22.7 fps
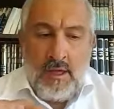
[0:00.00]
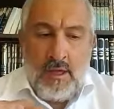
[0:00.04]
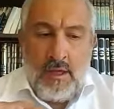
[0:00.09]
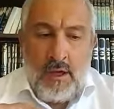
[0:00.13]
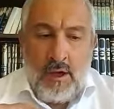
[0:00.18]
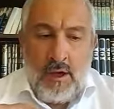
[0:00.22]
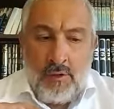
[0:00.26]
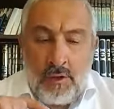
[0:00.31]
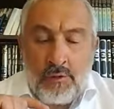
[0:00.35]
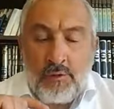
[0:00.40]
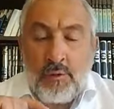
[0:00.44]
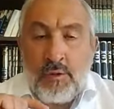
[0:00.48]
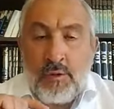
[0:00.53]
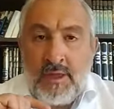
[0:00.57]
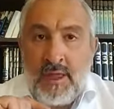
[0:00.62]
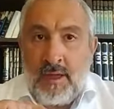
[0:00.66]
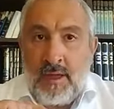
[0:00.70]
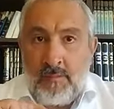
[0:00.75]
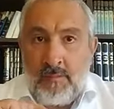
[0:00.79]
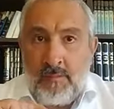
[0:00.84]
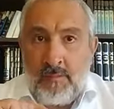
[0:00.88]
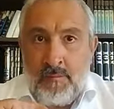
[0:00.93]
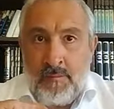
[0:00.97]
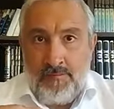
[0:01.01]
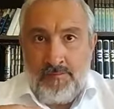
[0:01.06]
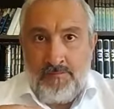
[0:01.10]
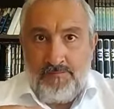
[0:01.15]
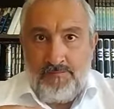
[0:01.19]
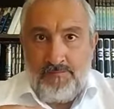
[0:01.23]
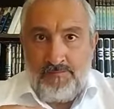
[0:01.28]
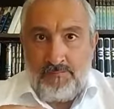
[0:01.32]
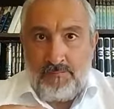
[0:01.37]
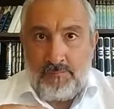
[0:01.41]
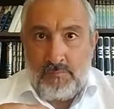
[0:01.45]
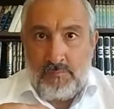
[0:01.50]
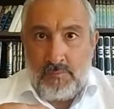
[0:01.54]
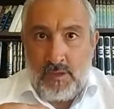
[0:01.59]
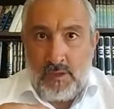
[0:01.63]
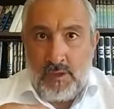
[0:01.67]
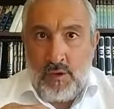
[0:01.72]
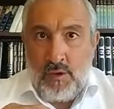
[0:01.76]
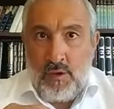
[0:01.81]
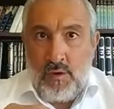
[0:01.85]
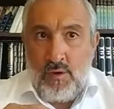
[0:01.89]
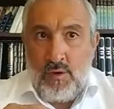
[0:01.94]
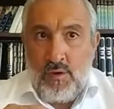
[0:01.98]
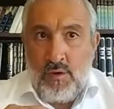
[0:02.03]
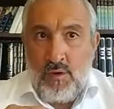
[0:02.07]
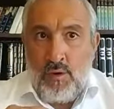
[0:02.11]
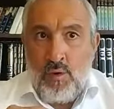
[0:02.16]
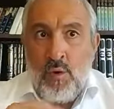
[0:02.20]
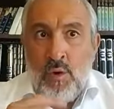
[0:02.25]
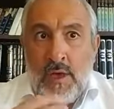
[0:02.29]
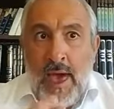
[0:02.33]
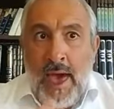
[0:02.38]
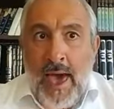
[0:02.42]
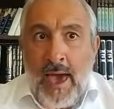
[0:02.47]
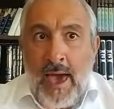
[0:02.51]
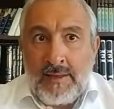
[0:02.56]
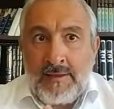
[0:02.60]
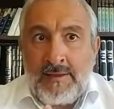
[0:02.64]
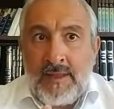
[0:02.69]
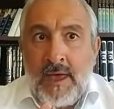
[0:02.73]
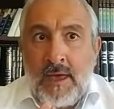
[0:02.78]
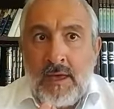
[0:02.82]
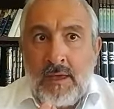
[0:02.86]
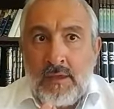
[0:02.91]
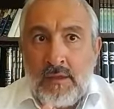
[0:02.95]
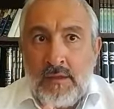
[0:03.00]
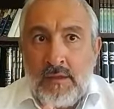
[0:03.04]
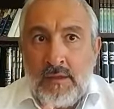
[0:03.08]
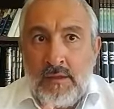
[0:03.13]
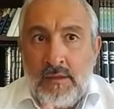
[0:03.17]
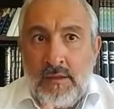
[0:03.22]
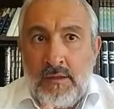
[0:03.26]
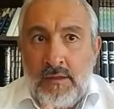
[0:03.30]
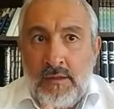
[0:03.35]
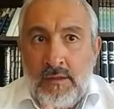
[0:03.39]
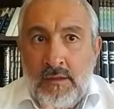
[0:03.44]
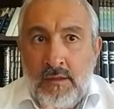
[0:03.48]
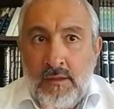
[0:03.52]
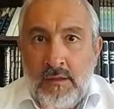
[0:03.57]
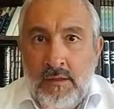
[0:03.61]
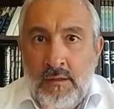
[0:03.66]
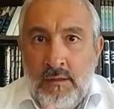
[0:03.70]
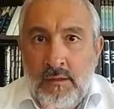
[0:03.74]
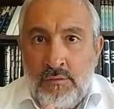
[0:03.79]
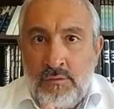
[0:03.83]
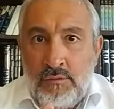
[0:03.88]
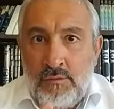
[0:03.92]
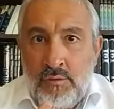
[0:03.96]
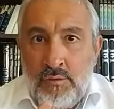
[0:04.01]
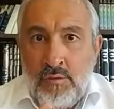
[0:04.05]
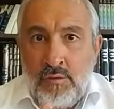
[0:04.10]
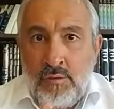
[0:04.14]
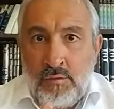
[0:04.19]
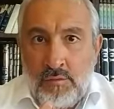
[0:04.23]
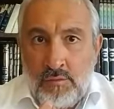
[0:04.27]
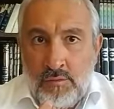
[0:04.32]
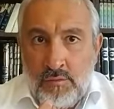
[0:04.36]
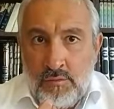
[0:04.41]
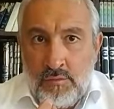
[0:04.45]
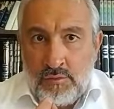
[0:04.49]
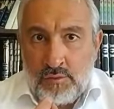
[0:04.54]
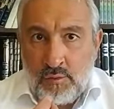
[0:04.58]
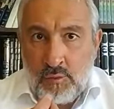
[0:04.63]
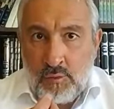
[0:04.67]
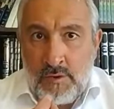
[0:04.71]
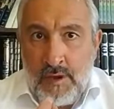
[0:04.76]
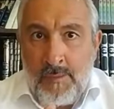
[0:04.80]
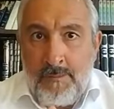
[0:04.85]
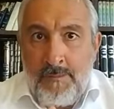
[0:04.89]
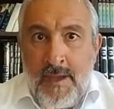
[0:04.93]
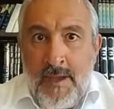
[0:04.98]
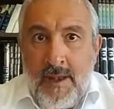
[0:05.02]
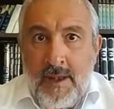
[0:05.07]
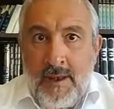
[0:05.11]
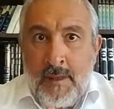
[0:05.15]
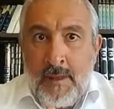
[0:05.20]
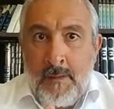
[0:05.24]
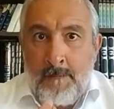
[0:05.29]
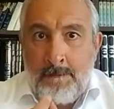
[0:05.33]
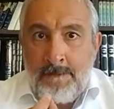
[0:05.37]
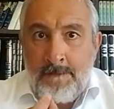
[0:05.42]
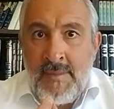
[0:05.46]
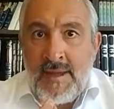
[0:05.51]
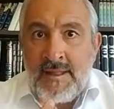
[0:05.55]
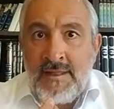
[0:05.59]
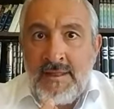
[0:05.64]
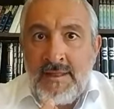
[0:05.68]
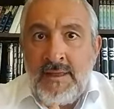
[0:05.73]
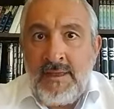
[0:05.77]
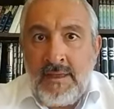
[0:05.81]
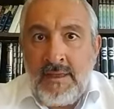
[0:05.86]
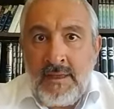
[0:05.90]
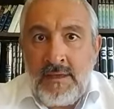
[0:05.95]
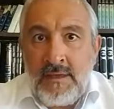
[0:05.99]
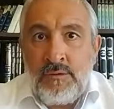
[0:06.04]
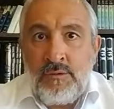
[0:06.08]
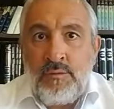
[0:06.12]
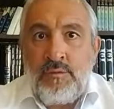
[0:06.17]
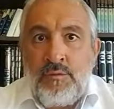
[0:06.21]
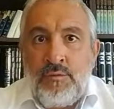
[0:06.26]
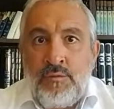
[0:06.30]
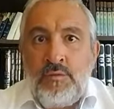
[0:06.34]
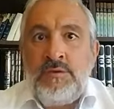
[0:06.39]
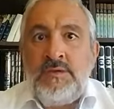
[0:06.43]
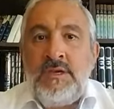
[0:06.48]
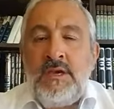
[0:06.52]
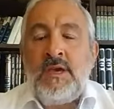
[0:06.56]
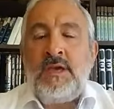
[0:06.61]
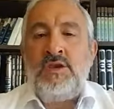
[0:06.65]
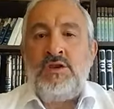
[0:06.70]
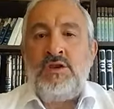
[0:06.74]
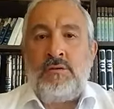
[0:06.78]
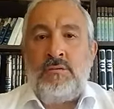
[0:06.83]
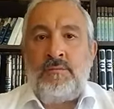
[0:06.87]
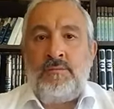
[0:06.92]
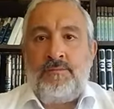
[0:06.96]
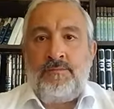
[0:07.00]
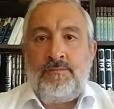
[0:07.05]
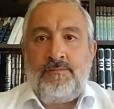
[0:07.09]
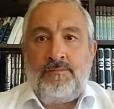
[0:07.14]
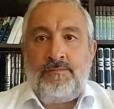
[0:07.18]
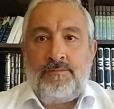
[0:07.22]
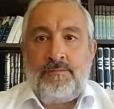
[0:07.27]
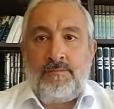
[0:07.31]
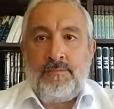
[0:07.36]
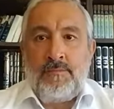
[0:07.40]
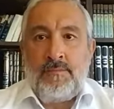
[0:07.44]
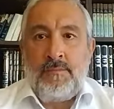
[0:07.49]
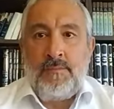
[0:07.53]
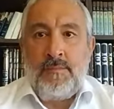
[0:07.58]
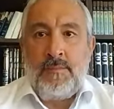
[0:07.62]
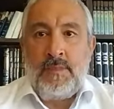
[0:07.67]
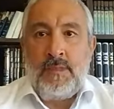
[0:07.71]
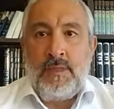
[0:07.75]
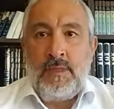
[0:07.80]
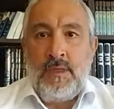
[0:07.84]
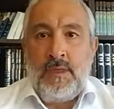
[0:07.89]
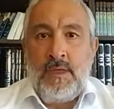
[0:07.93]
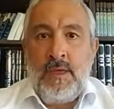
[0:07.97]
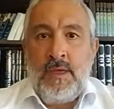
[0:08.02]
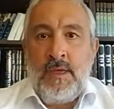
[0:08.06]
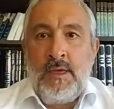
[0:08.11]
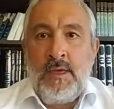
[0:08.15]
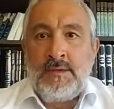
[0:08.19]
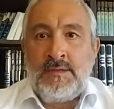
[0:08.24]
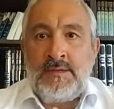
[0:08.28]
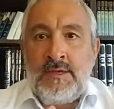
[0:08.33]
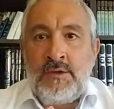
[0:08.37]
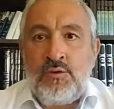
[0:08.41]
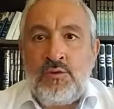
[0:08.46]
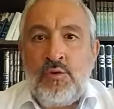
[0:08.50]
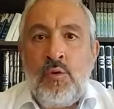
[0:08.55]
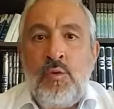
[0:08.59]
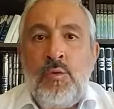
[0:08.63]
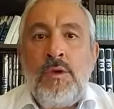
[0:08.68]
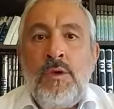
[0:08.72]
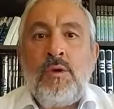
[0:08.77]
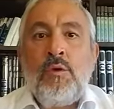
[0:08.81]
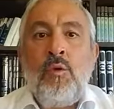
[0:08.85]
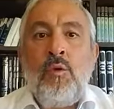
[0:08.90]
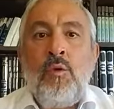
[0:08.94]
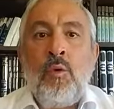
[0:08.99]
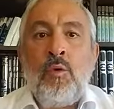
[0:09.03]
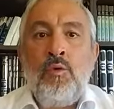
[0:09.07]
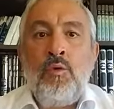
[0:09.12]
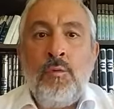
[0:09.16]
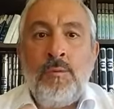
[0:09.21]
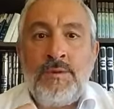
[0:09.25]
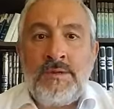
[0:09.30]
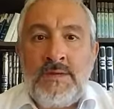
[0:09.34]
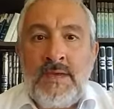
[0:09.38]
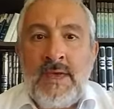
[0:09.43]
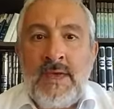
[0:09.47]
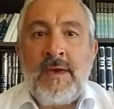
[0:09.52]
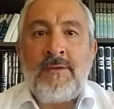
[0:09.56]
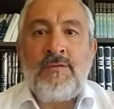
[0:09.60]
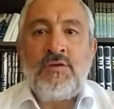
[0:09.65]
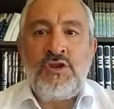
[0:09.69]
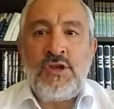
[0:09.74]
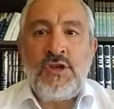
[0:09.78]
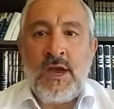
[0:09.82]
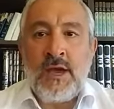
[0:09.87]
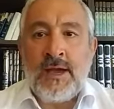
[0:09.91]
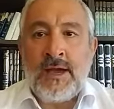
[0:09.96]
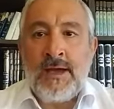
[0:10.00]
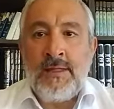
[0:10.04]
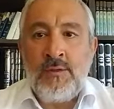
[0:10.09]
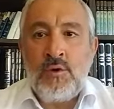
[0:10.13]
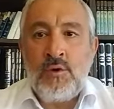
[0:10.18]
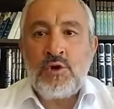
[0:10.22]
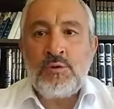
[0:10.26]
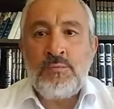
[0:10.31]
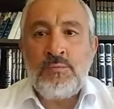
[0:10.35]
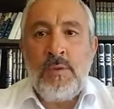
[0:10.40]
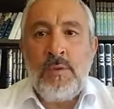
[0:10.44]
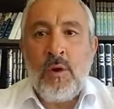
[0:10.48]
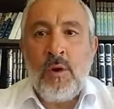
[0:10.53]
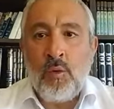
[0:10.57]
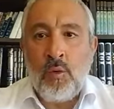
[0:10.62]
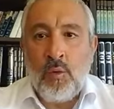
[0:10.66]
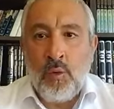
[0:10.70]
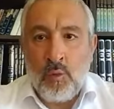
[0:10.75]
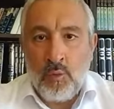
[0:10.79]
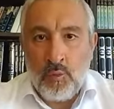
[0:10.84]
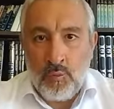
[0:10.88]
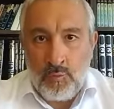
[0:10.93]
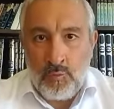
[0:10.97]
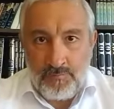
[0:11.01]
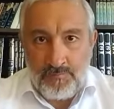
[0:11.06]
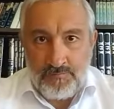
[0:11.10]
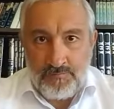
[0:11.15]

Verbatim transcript: En d'autres termes, le caractère de ce qu'on appelle manique, du dirigeant, c'est celui que l'on observe chez Akadosh Baruchu